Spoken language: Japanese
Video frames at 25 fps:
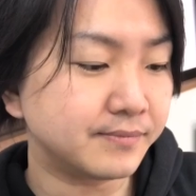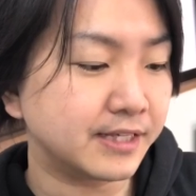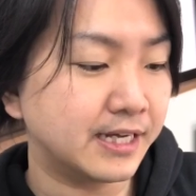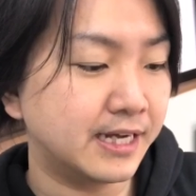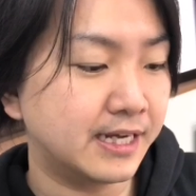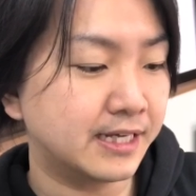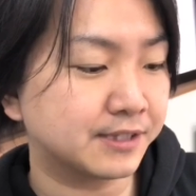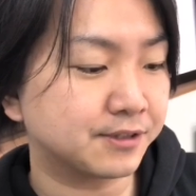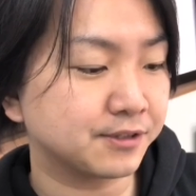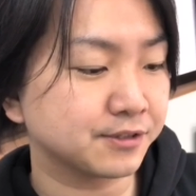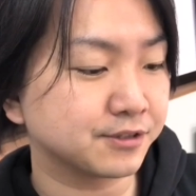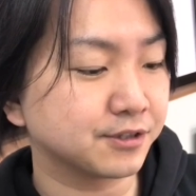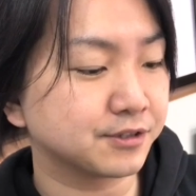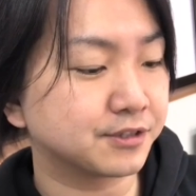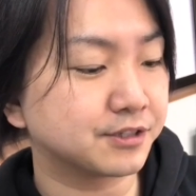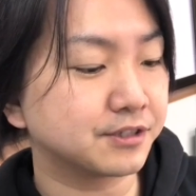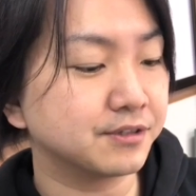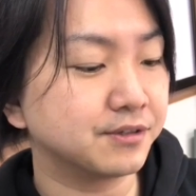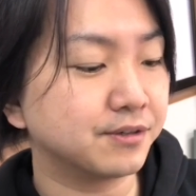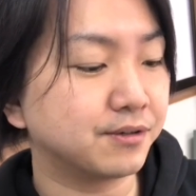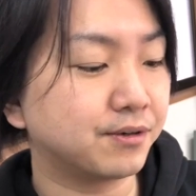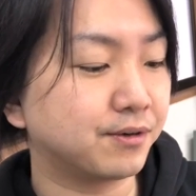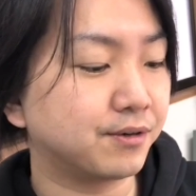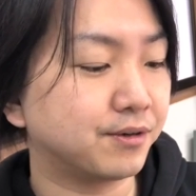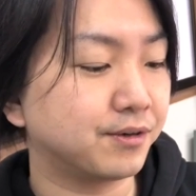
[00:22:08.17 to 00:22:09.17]
えーと、そっち
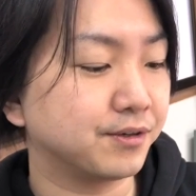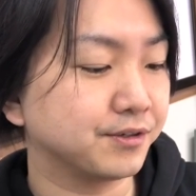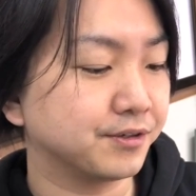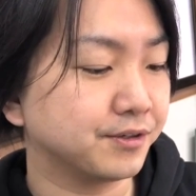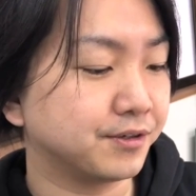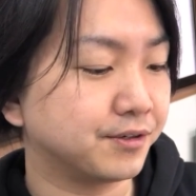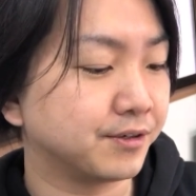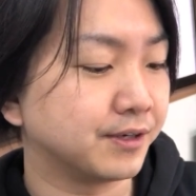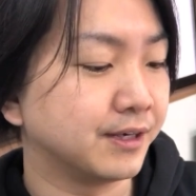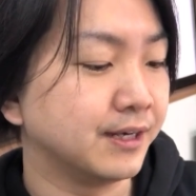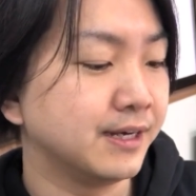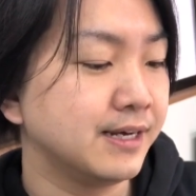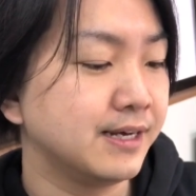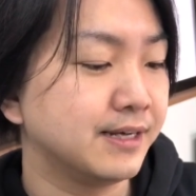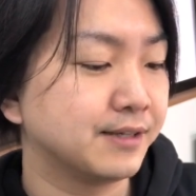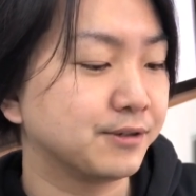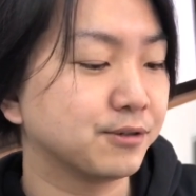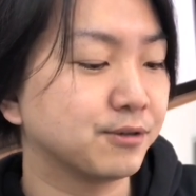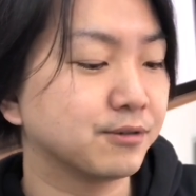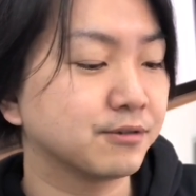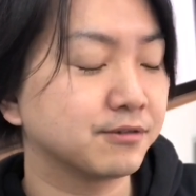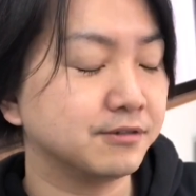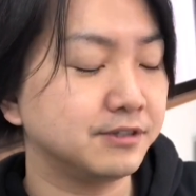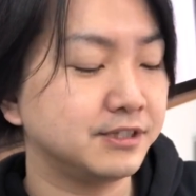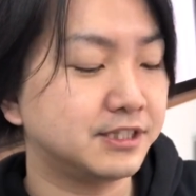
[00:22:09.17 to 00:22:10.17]
の方の
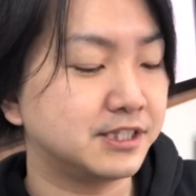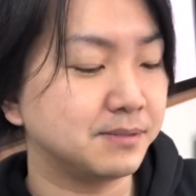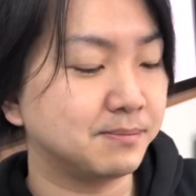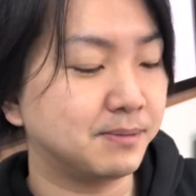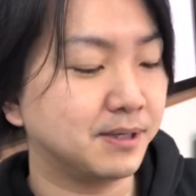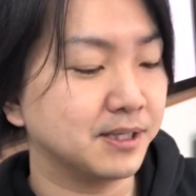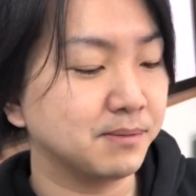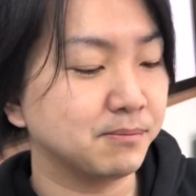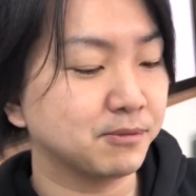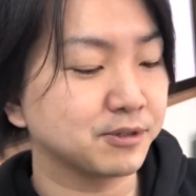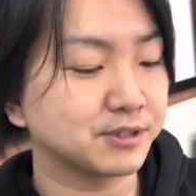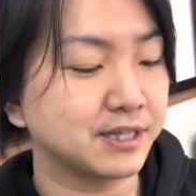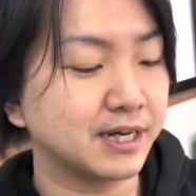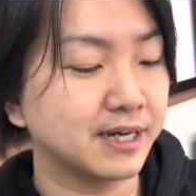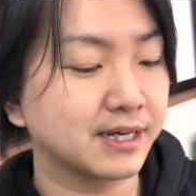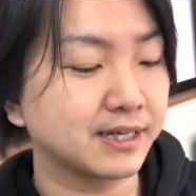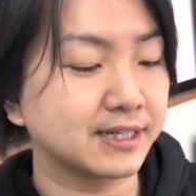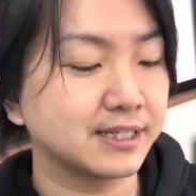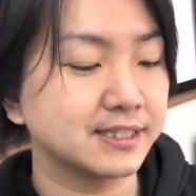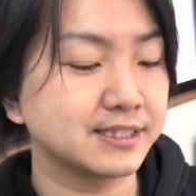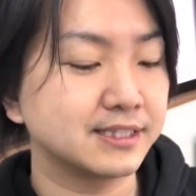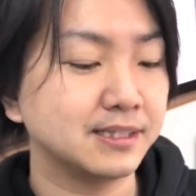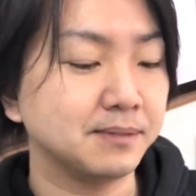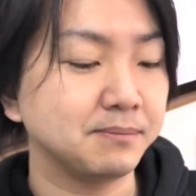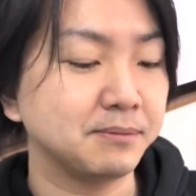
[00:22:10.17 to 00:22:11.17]
道具市場にも参
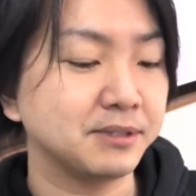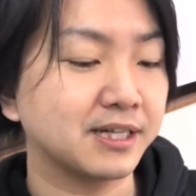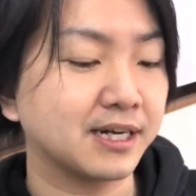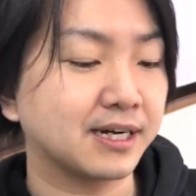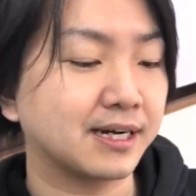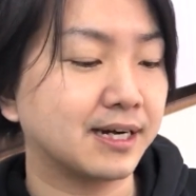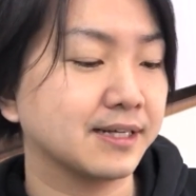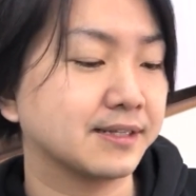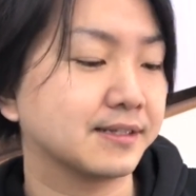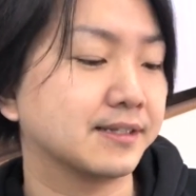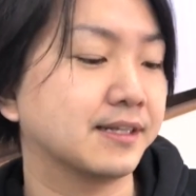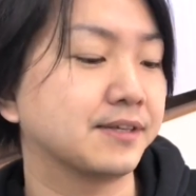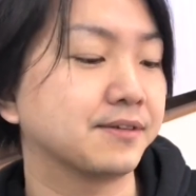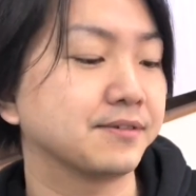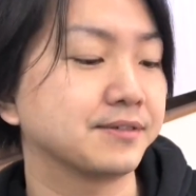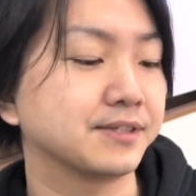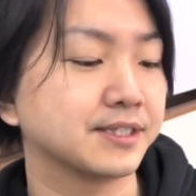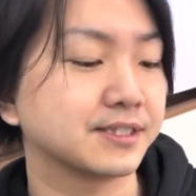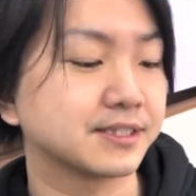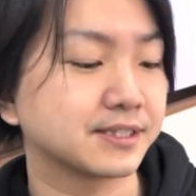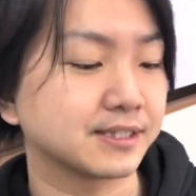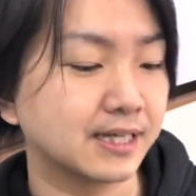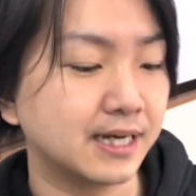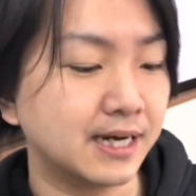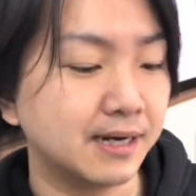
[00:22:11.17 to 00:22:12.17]
加してみたかったの
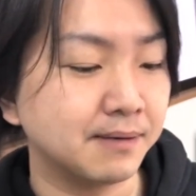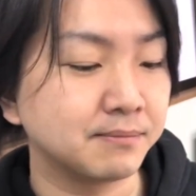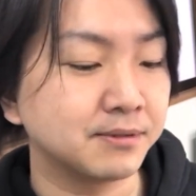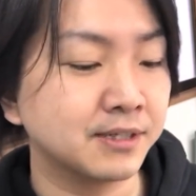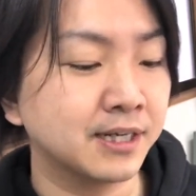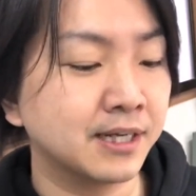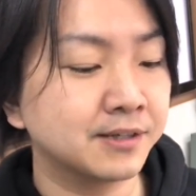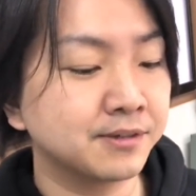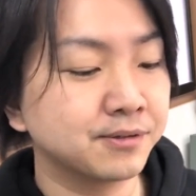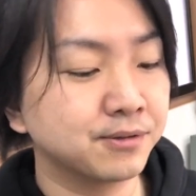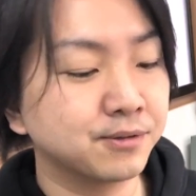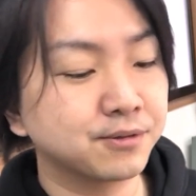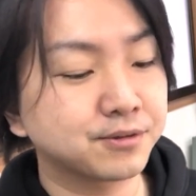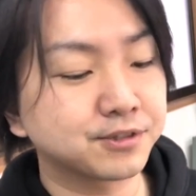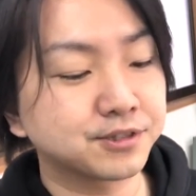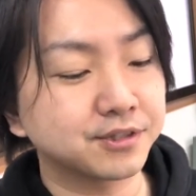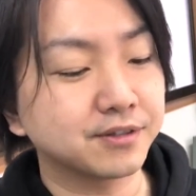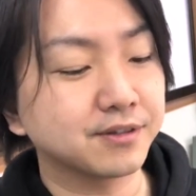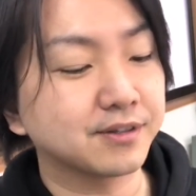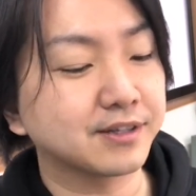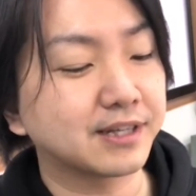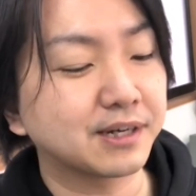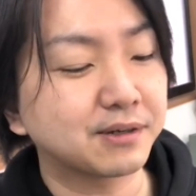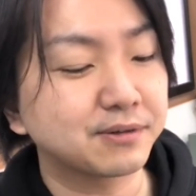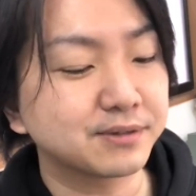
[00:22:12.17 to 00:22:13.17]
ですが
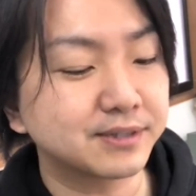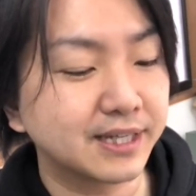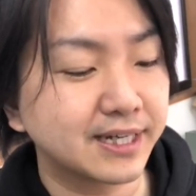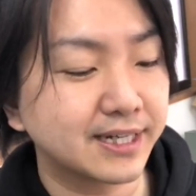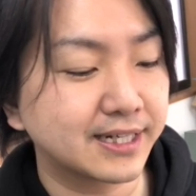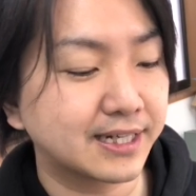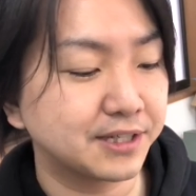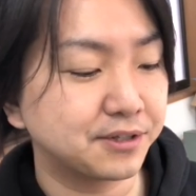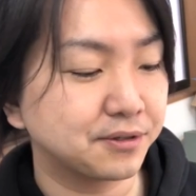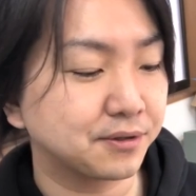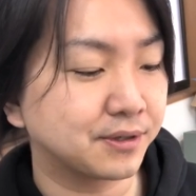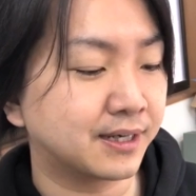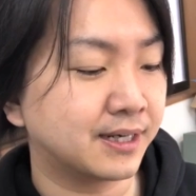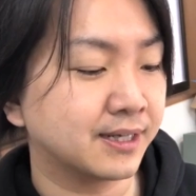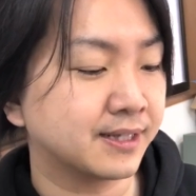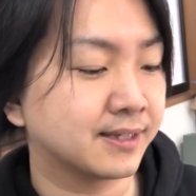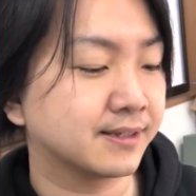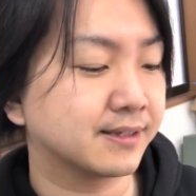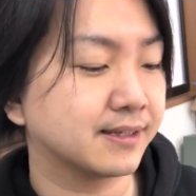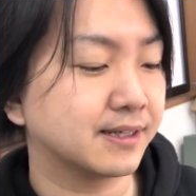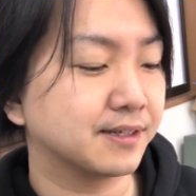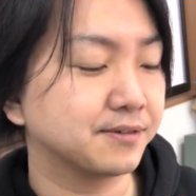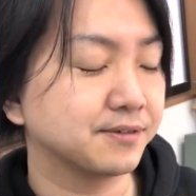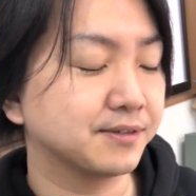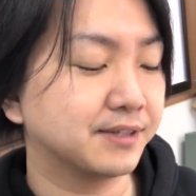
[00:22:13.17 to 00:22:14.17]
ブランドオークションの手応えが良かっ
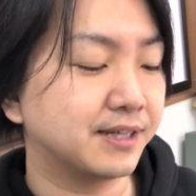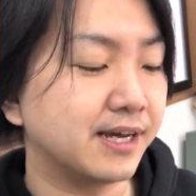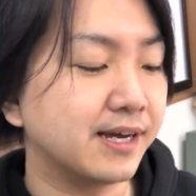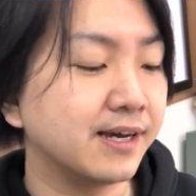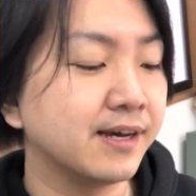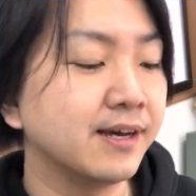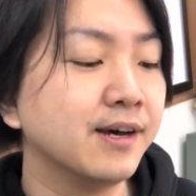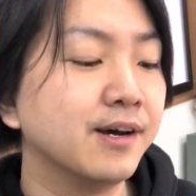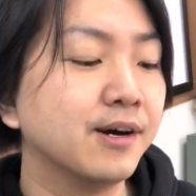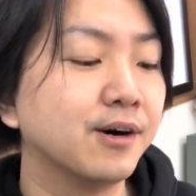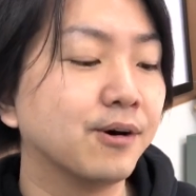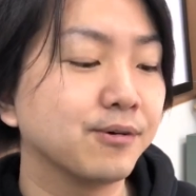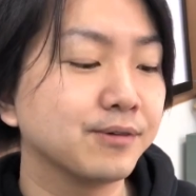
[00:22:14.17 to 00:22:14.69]
たので